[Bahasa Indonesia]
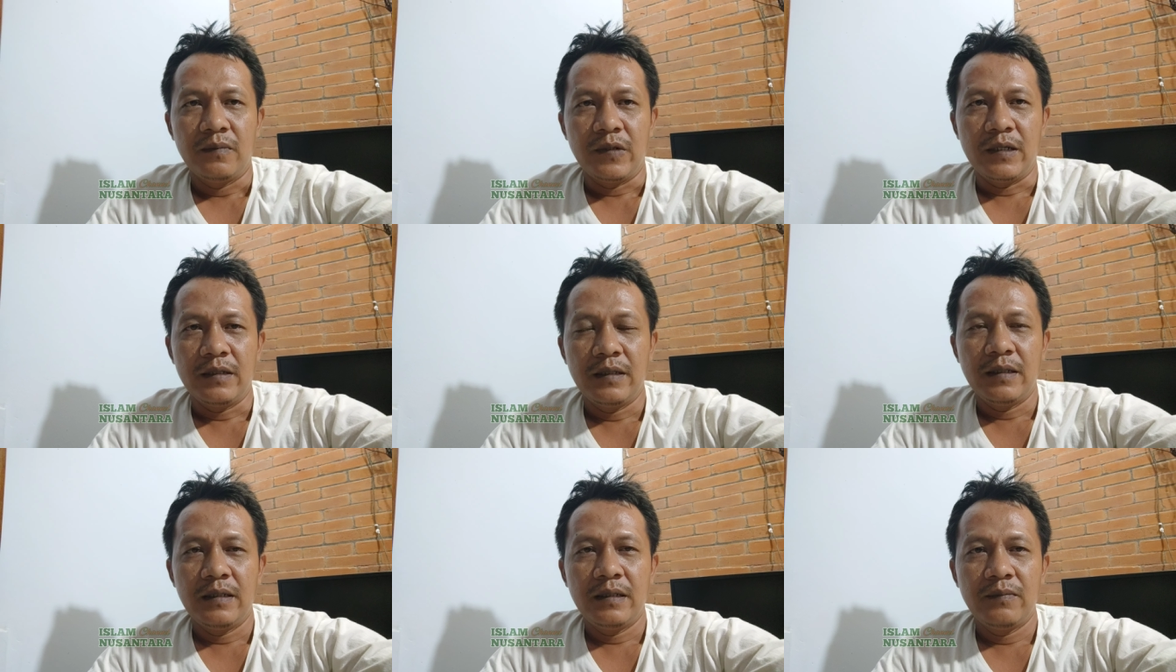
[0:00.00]

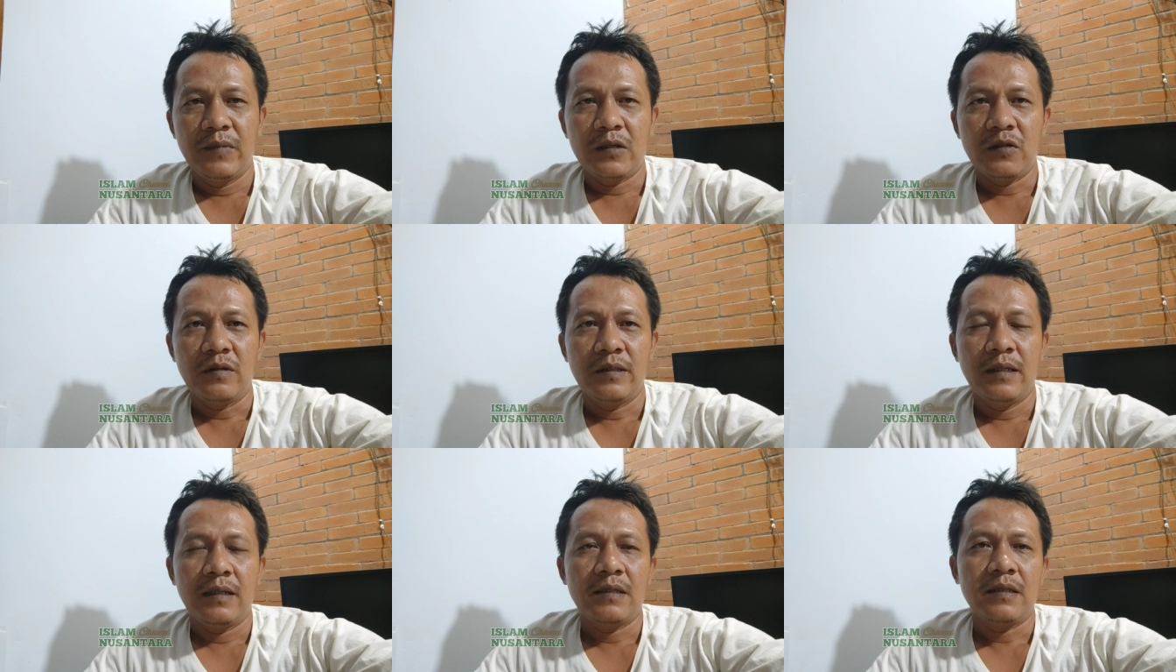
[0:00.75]
Berarti ini
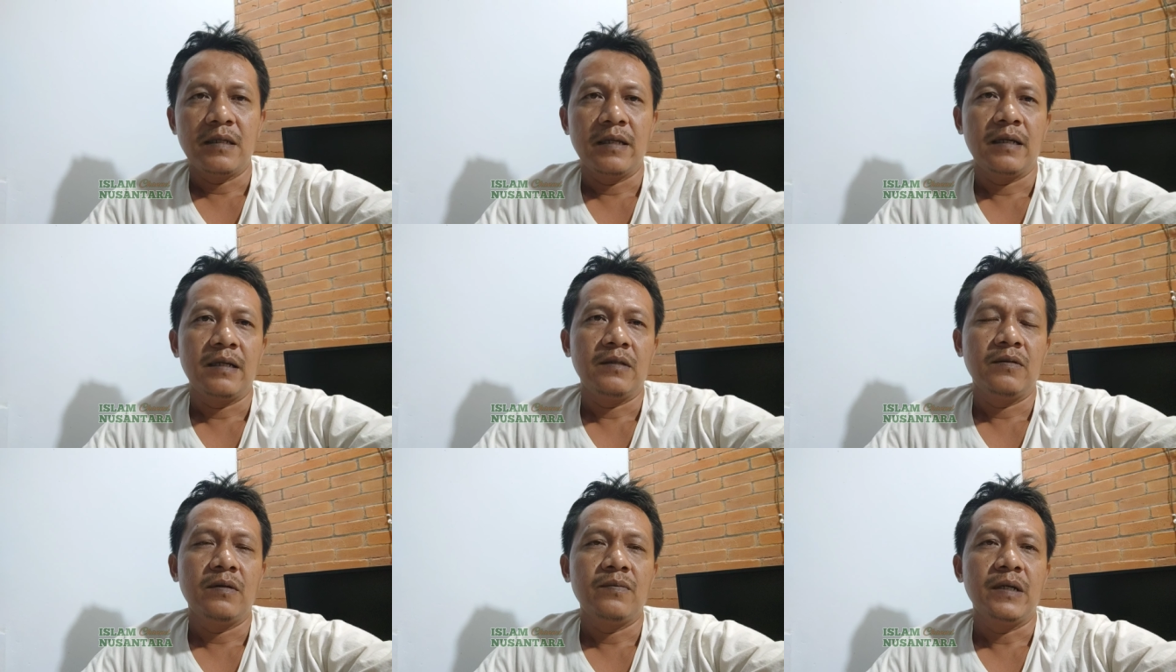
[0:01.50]
maksudnya kejelekan
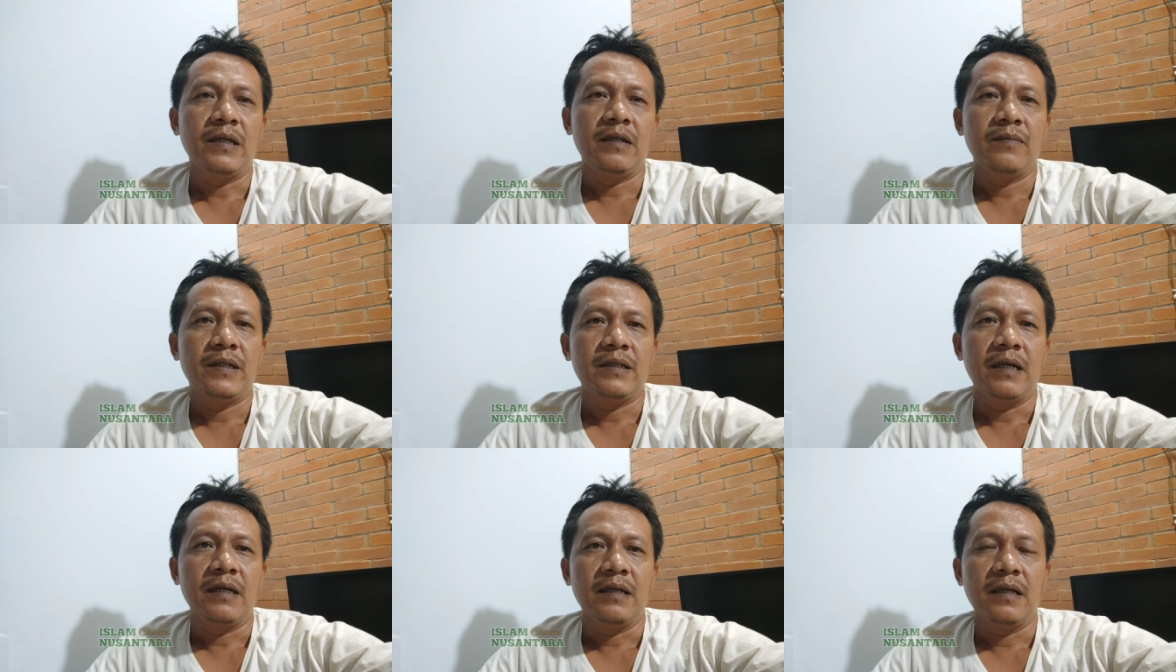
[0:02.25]
itu kembali
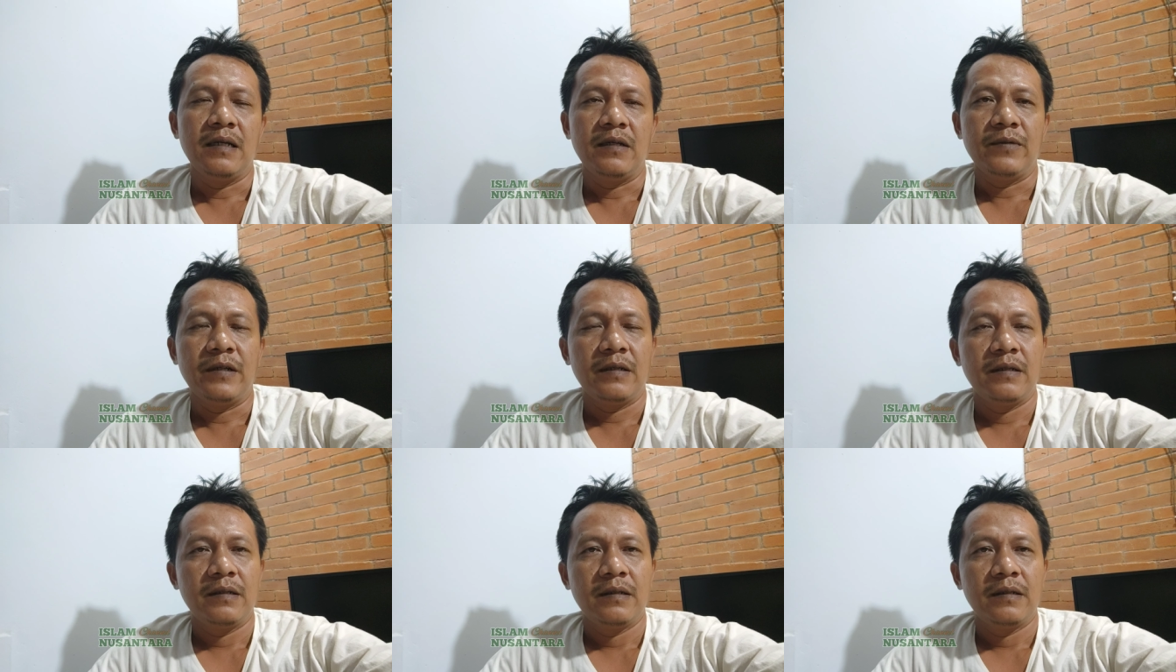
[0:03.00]
kepada Anda ini, Pak.